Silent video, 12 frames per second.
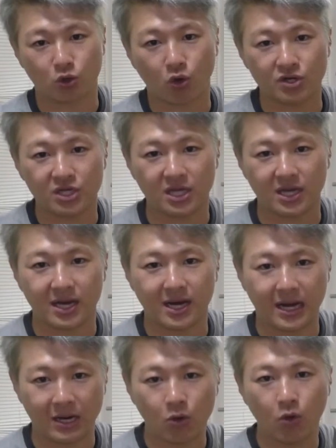そこに
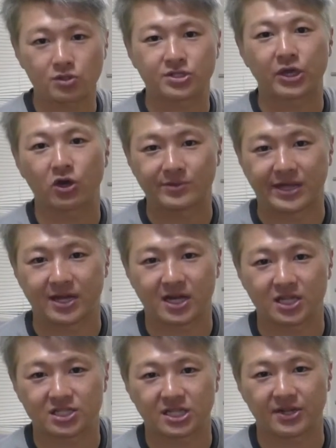顎をつけろみたいな
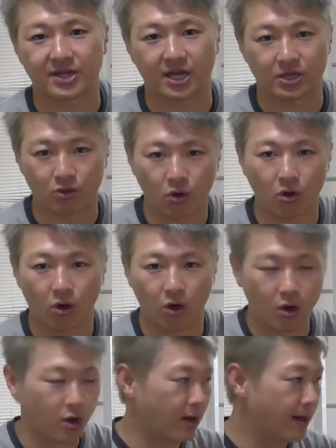感じなんだけ
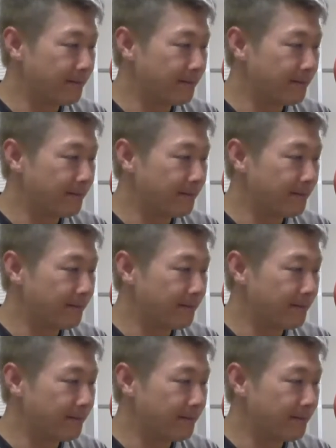ど、